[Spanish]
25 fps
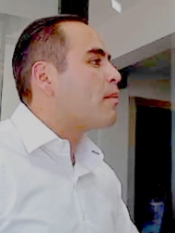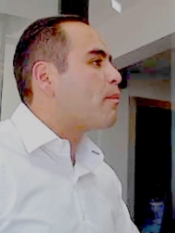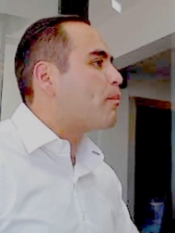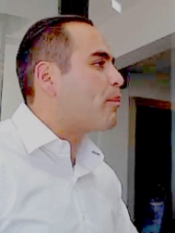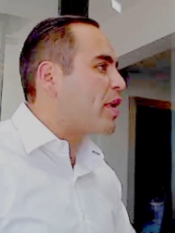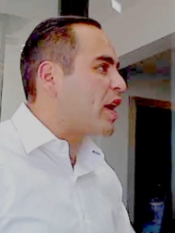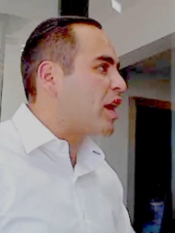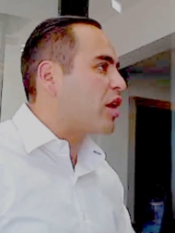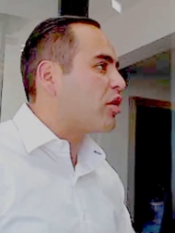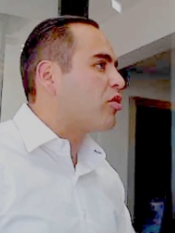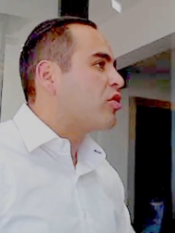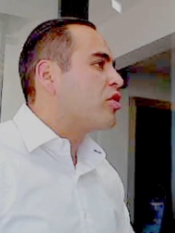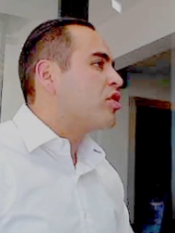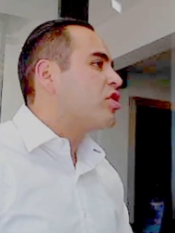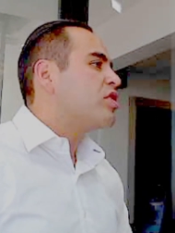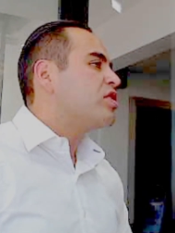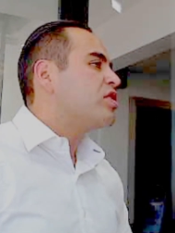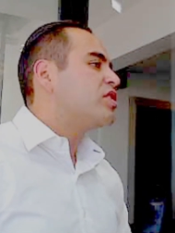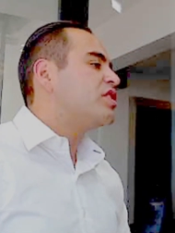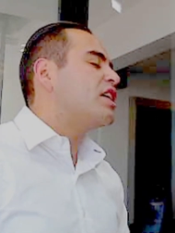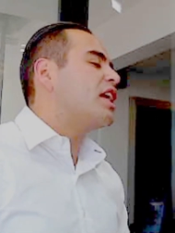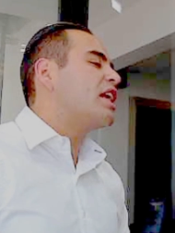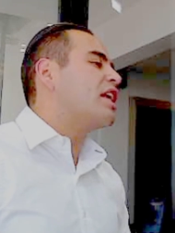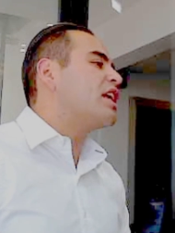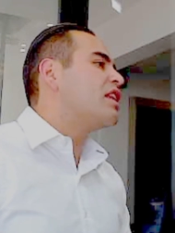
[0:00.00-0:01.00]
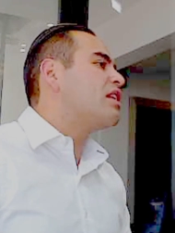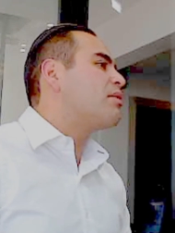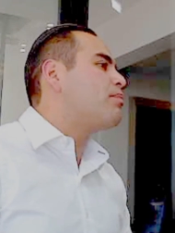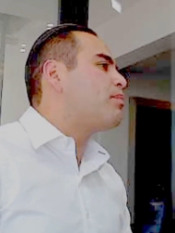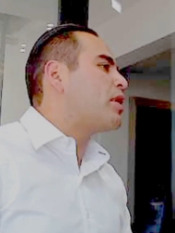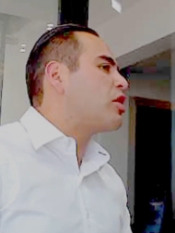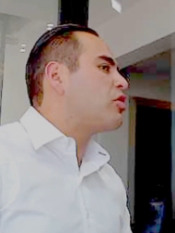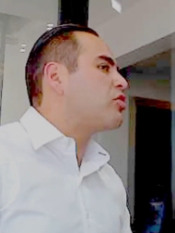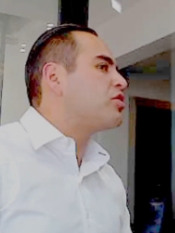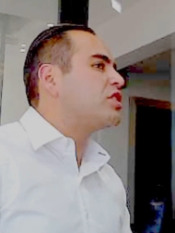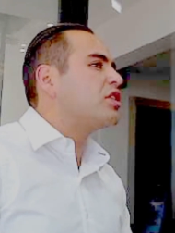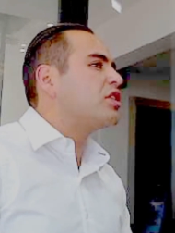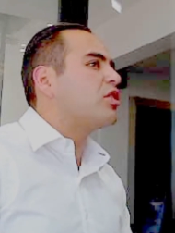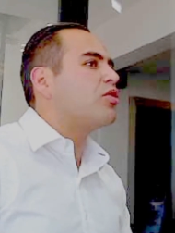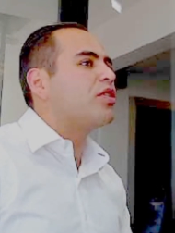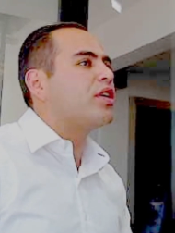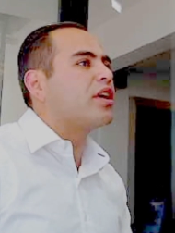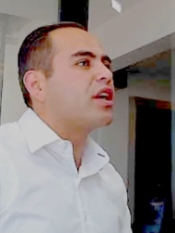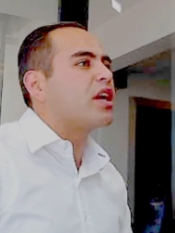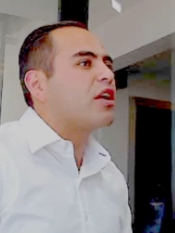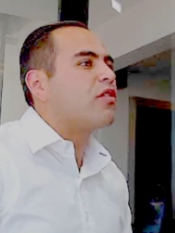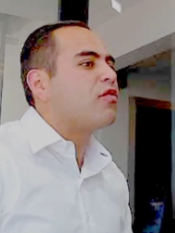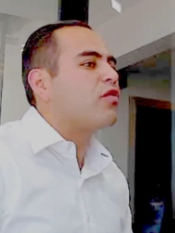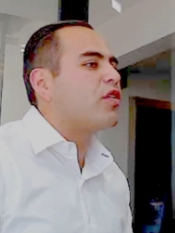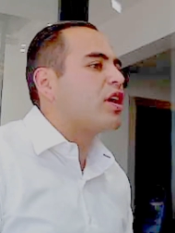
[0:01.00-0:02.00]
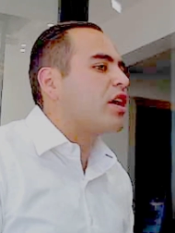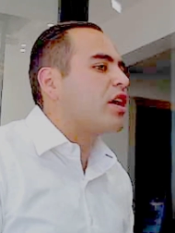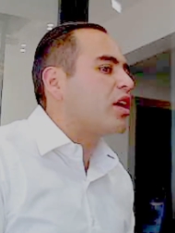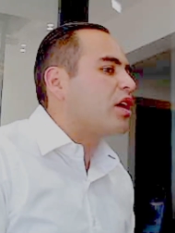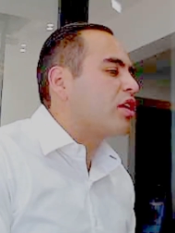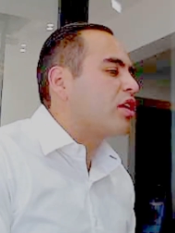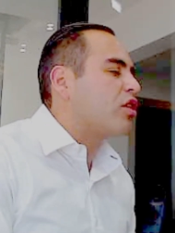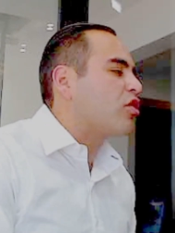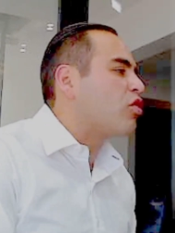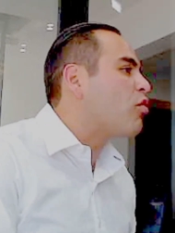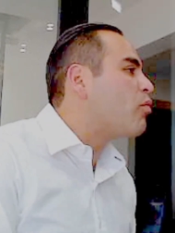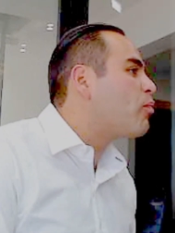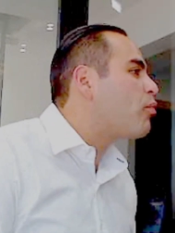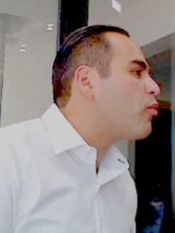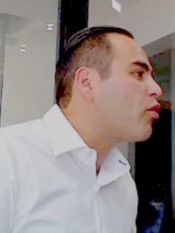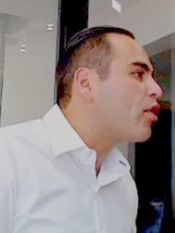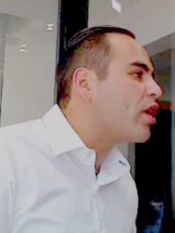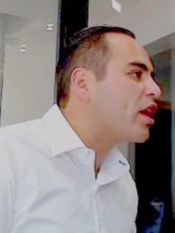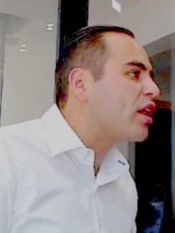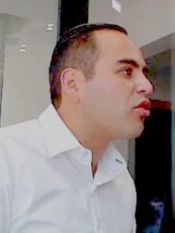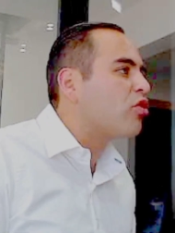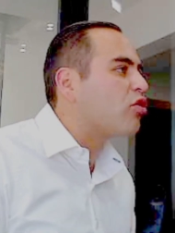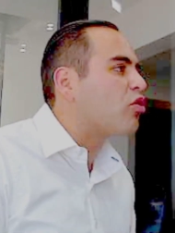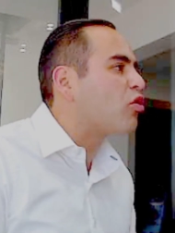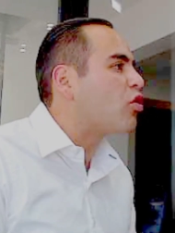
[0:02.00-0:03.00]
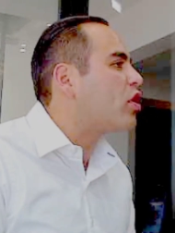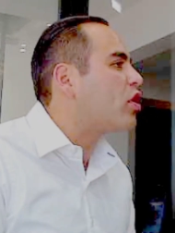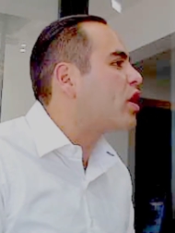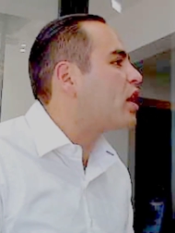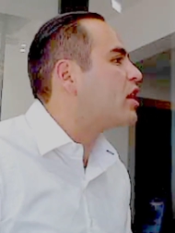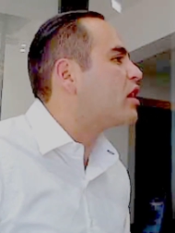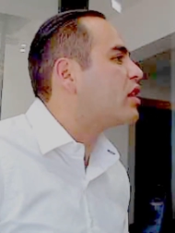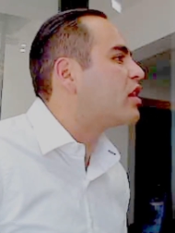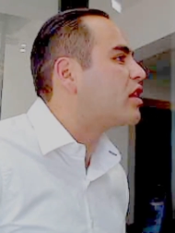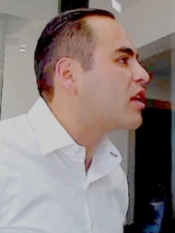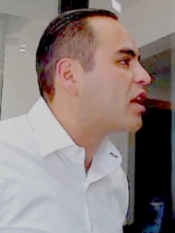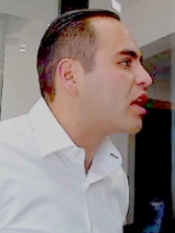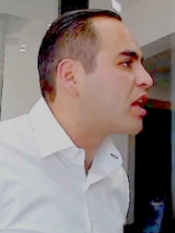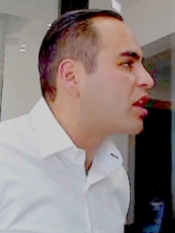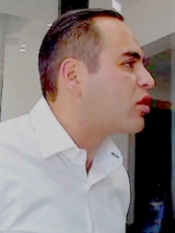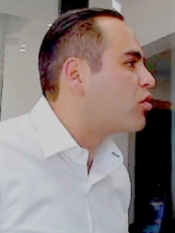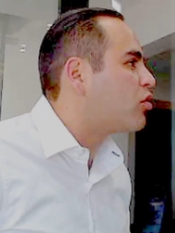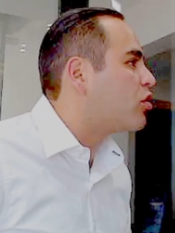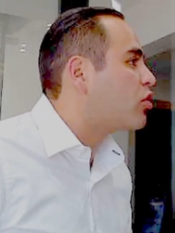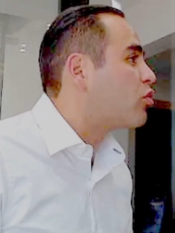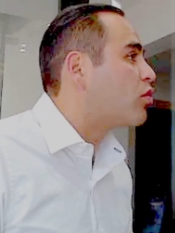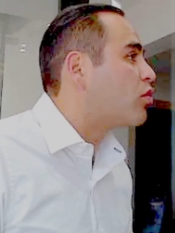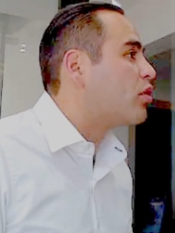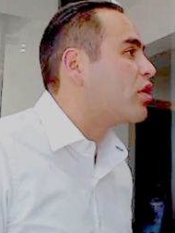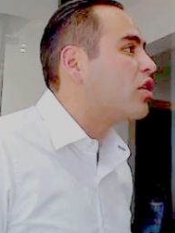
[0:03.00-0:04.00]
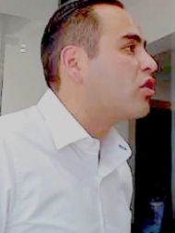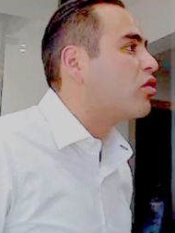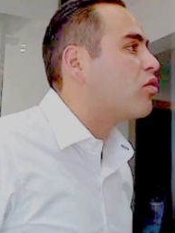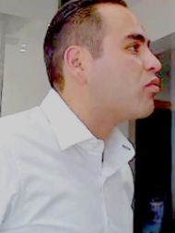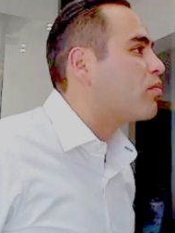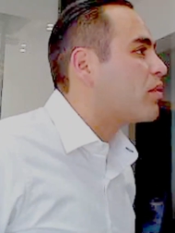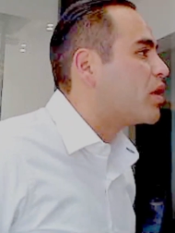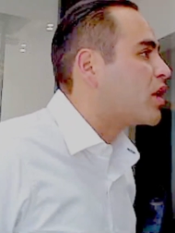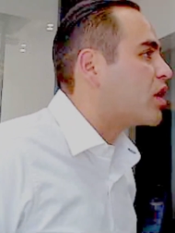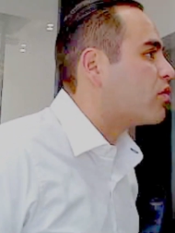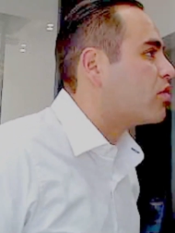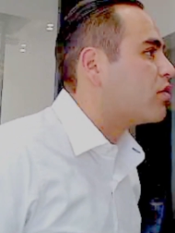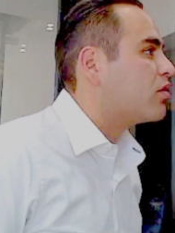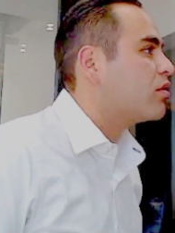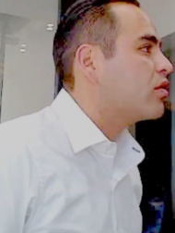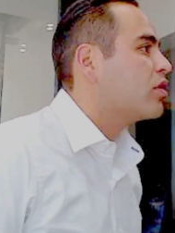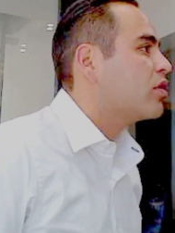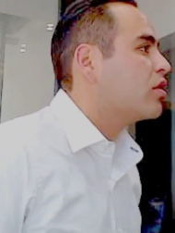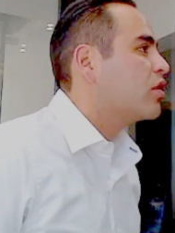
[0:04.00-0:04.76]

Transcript: Pero si alguien de plano dice, oye Rafa, no puedo, no le entiendo y no es lo mío,